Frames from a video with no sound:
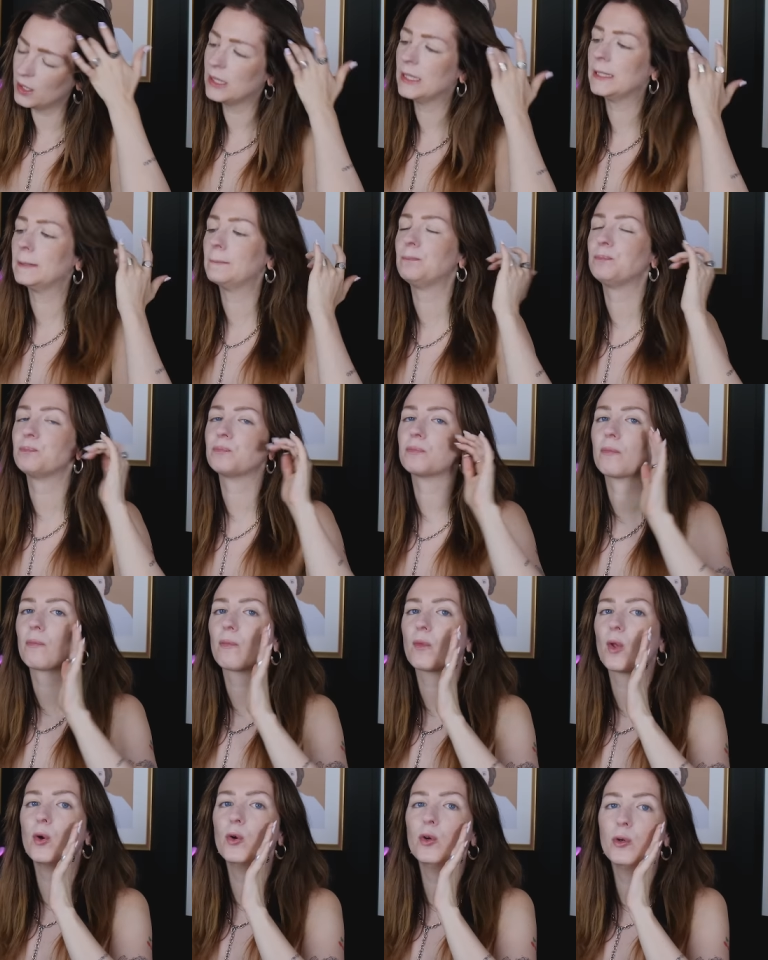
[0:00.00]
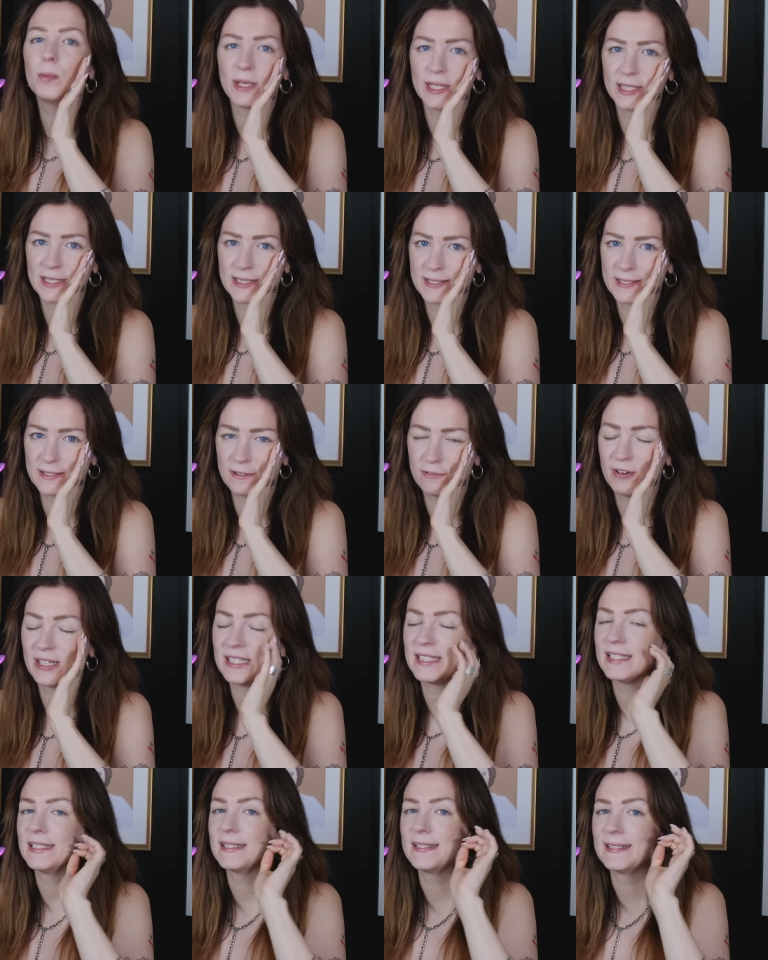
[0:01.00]
Ähm, übrigens,
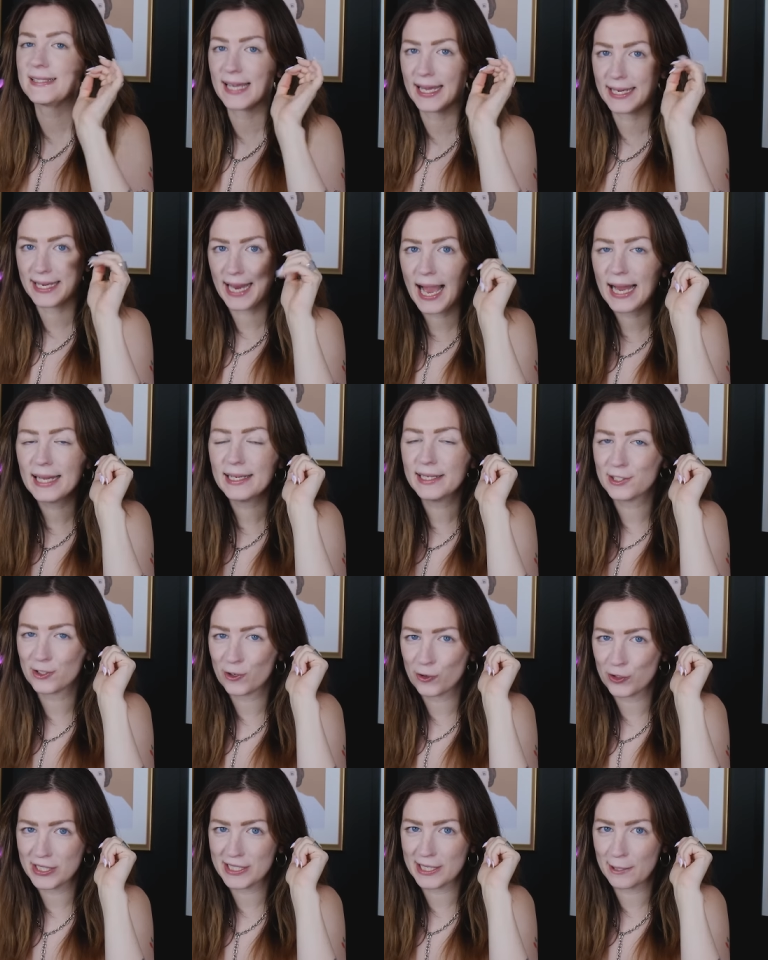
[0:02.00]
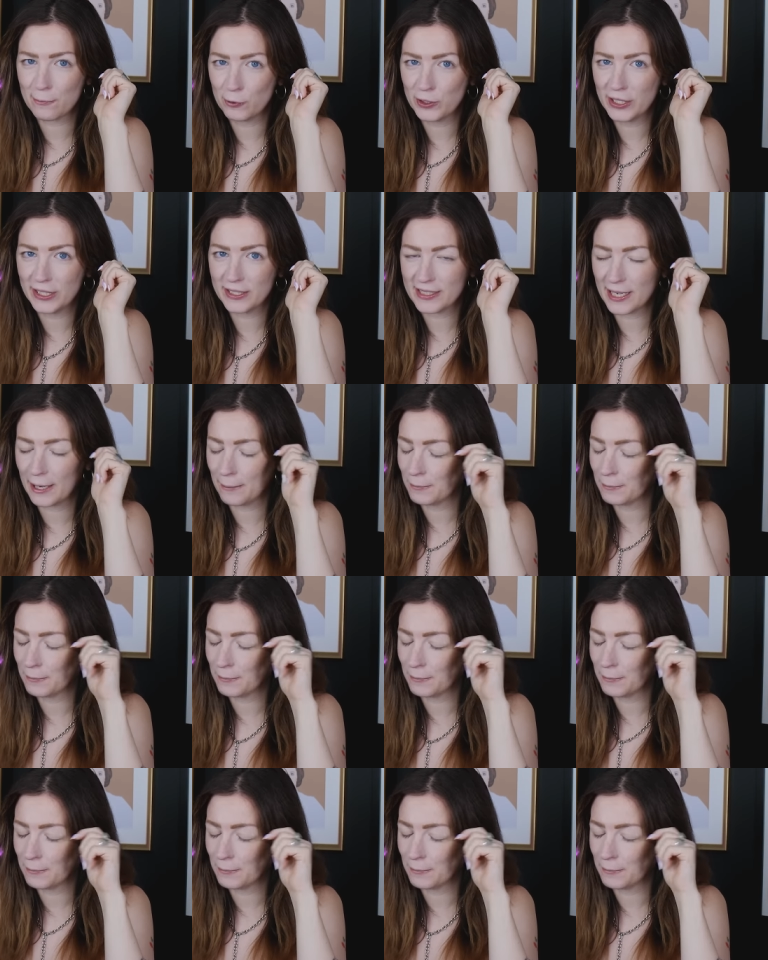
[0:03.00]
falls ihr diesen Kanal hier noch nicht abonniert